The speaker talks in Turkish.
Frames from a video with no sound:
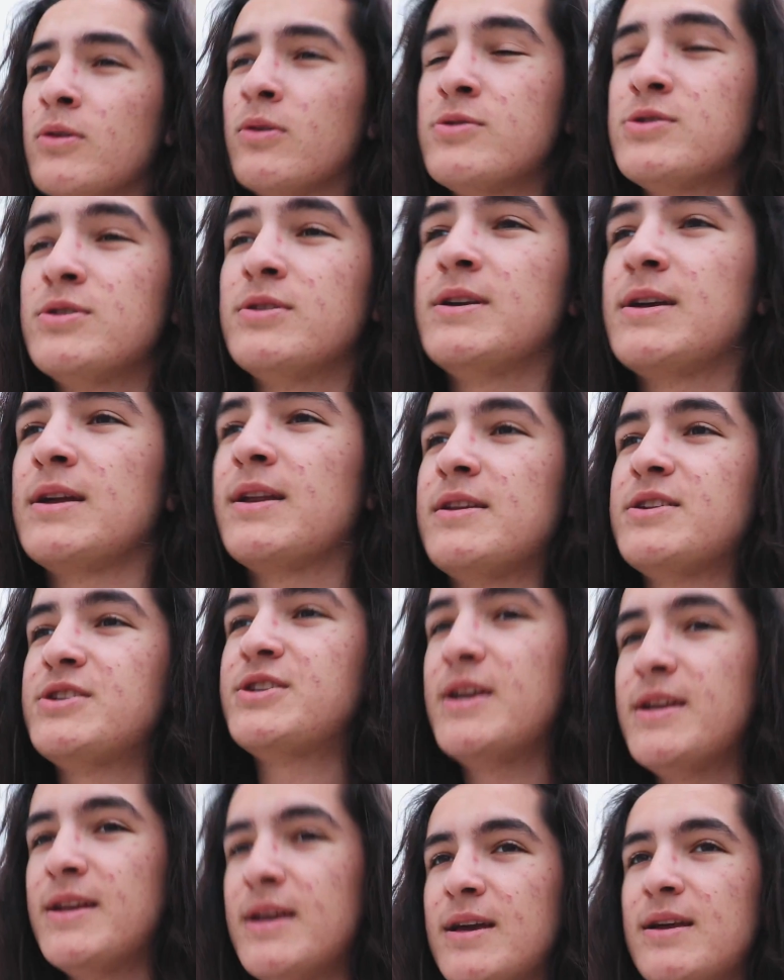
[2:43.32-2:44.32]
O yüzden tekrardan
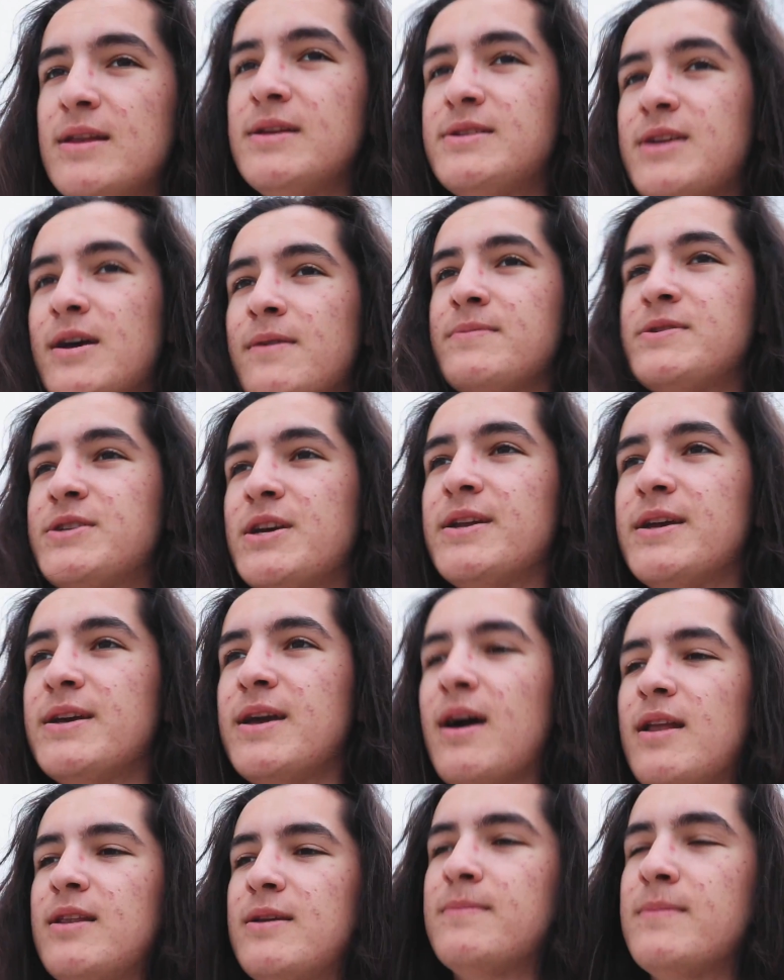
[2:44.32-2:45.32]
şehire geleceğim. Şehire
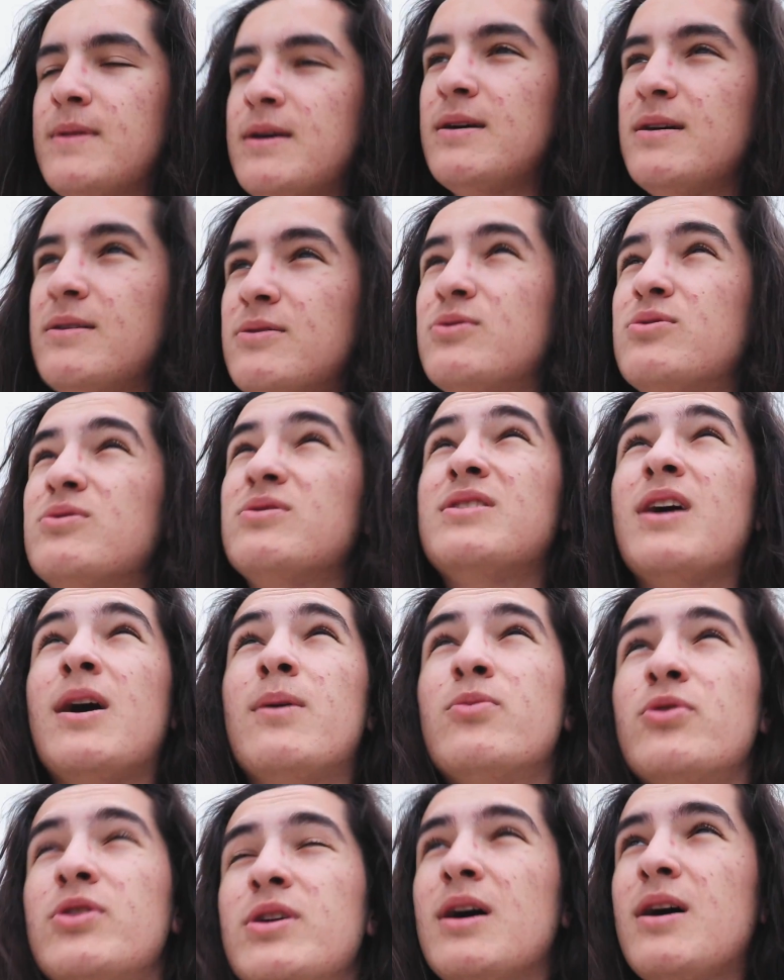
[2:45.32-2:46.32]
geldiğimde
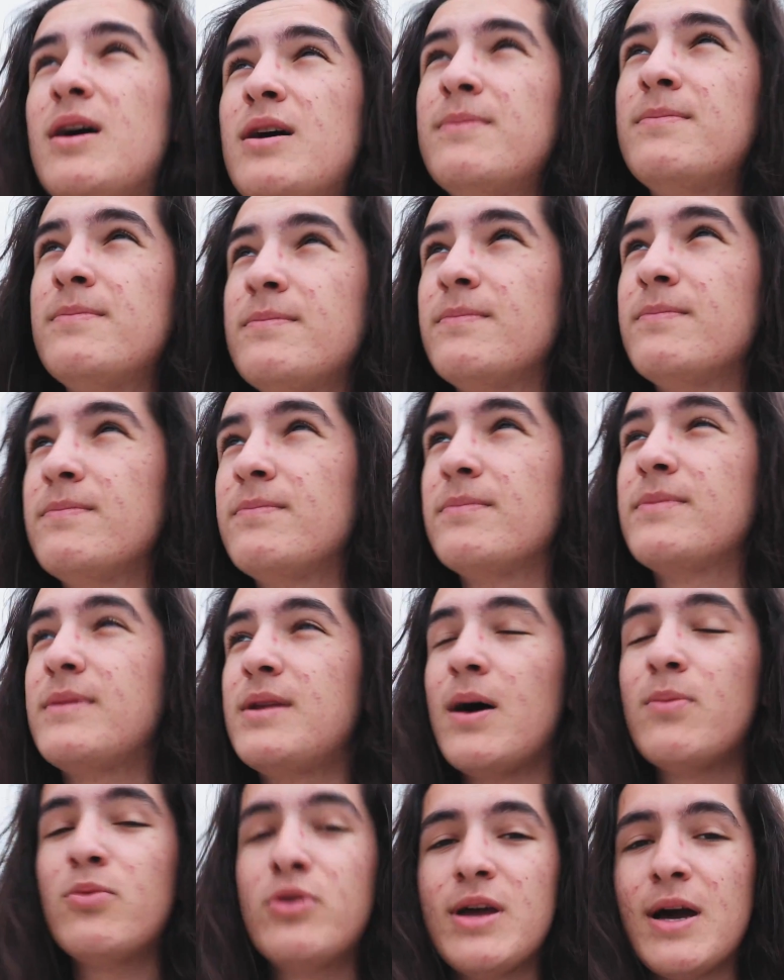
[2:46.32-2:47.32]
yağmur yağ
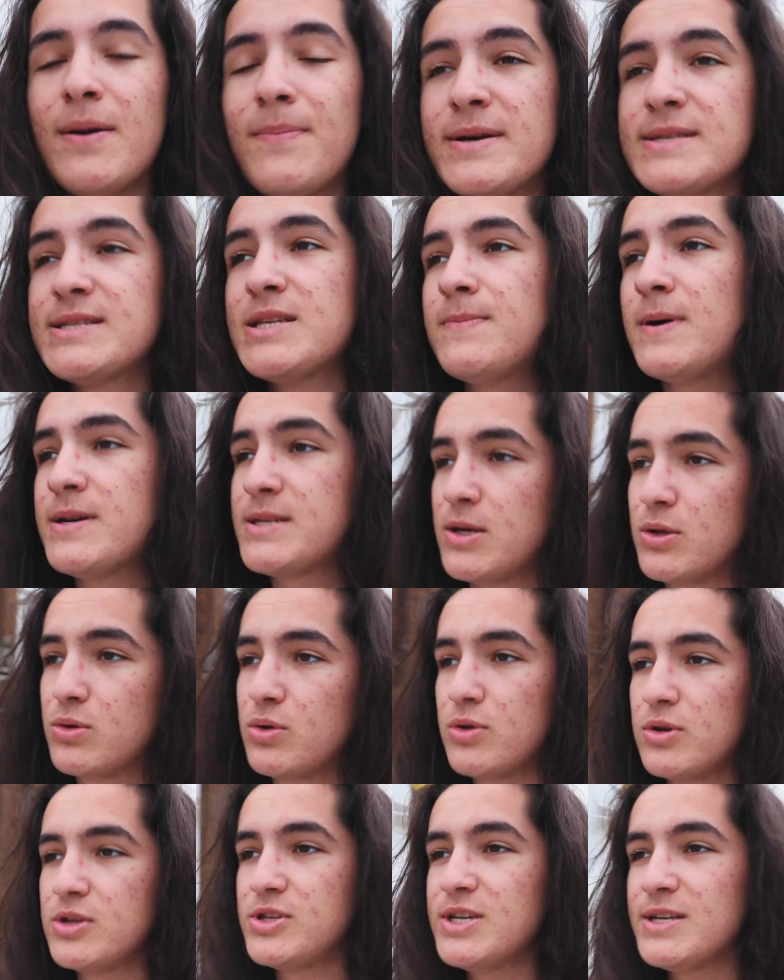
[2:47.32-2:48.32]
yağmur yağmazsa basket
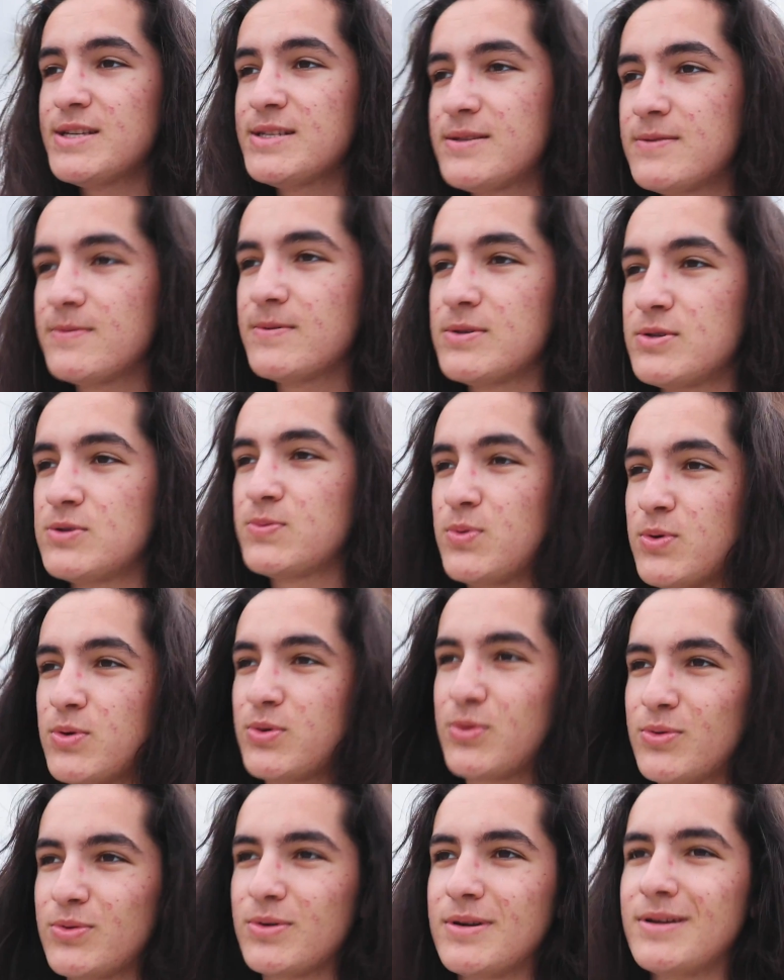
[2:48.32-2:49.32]
oynayacağız ve spor
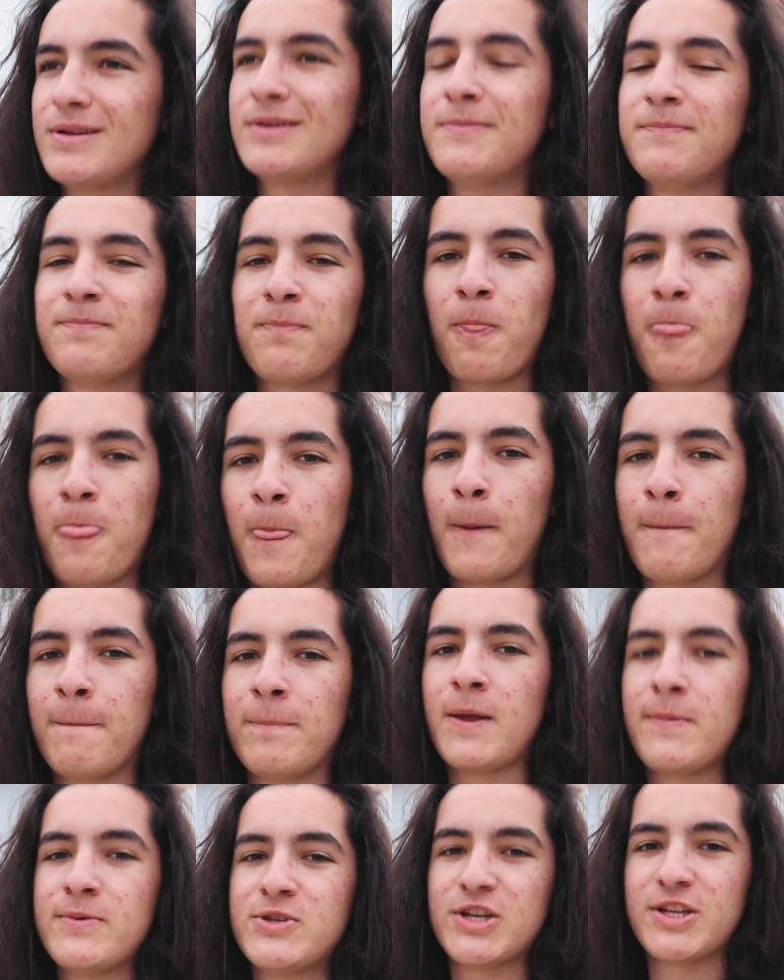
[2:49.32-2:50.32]

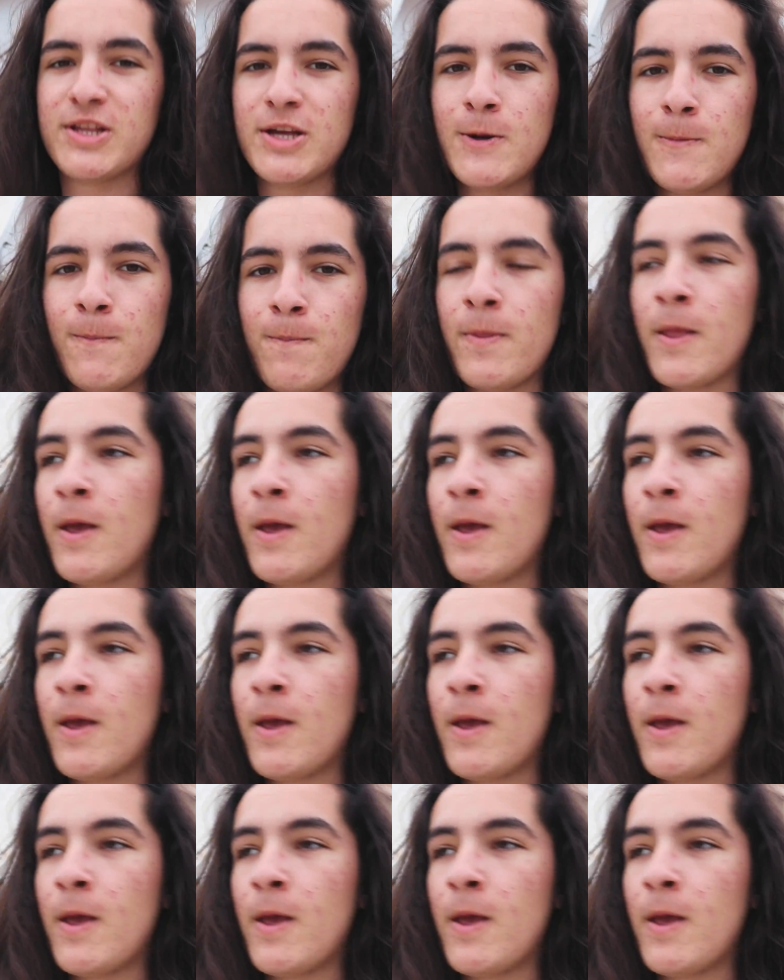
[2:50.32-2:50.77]
yapacaklar.